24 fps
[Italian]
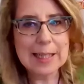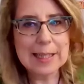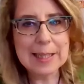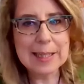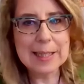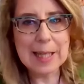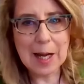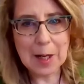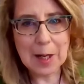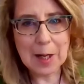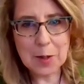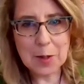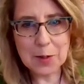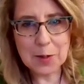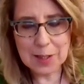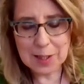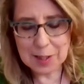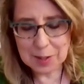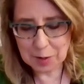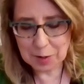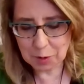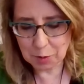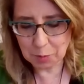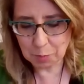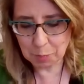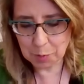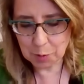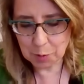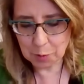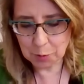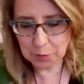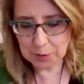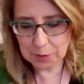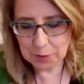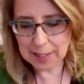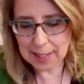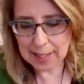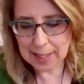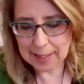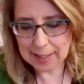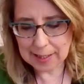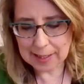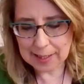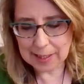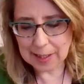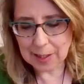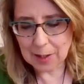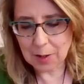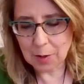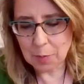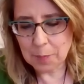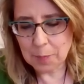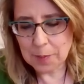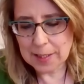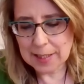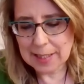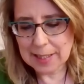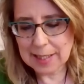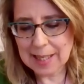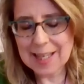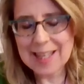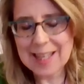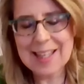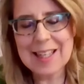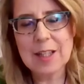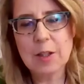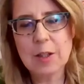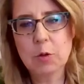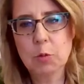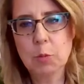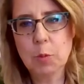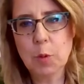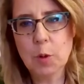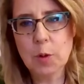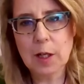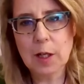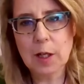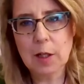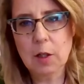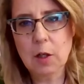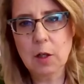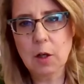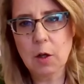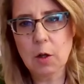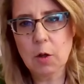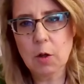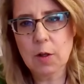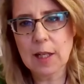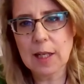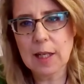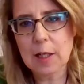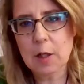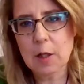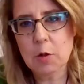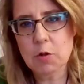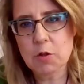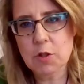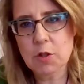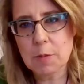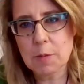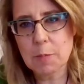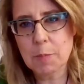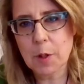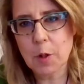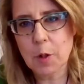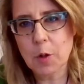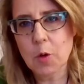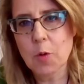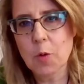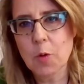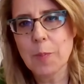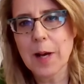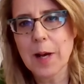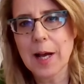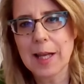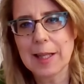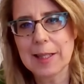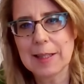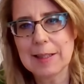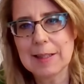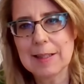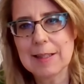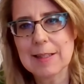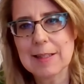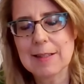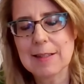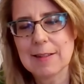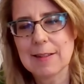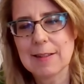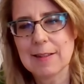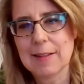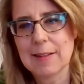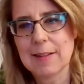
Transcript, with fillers: dettaglio adesso più tecnico. Perché il tumore al colon è così preoccupante?